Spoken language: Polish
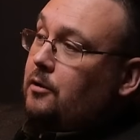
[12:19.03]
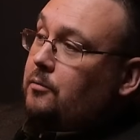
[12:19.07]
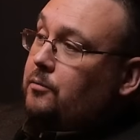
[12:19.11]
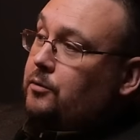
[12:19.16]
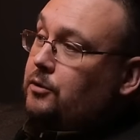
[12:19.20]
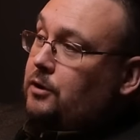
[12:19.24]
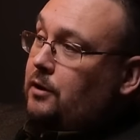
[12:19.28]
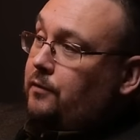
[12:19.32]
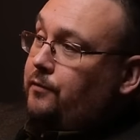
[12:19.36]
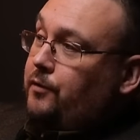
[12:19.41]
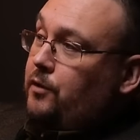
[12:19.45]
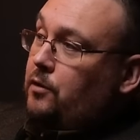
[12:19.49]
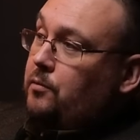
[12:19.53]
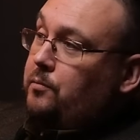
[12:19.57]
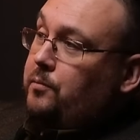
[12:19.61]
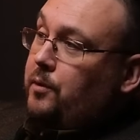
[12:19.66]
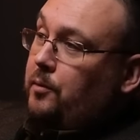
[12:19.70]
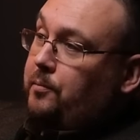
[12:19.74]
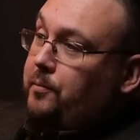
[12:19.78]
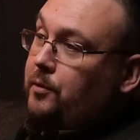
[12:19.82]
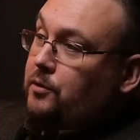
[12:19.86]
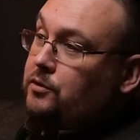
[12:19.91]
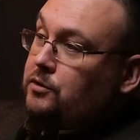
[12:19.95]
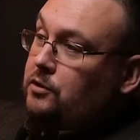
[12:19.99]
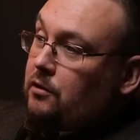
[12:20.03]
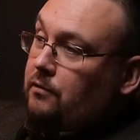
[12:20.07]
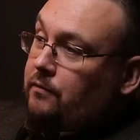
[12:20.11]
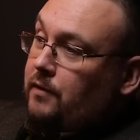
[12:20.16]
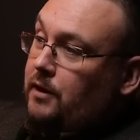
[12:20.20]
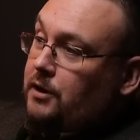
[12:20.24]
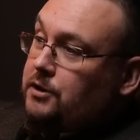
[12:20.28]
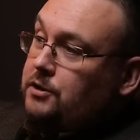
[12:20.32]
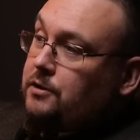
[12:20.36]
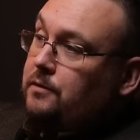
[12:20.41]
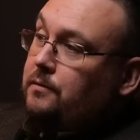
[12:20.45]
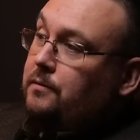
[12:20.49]
potrafię ją
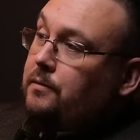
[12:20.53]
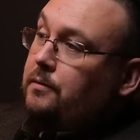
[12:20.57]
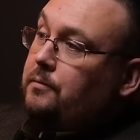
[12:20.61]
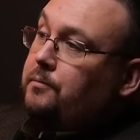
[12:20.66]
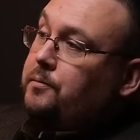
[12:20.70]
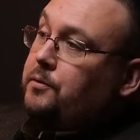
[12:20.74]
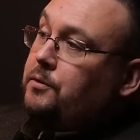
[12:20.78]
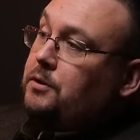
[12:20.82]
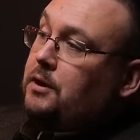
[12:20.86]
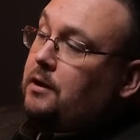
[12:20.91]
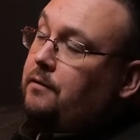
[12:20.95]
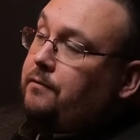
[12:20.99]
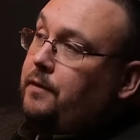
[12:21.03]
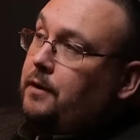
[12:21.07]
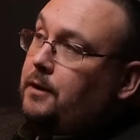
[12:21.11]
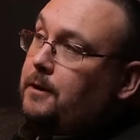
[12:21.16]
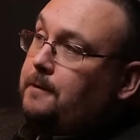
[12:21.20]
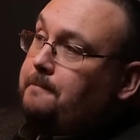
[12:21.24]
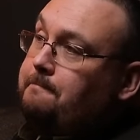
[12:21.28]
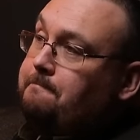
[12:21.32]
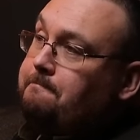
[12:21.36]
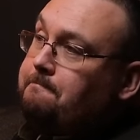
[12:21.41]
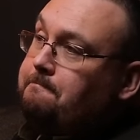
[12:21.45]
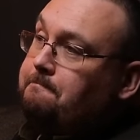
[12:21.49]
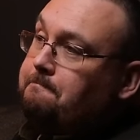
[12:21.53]
poporcjować, potrafię mm,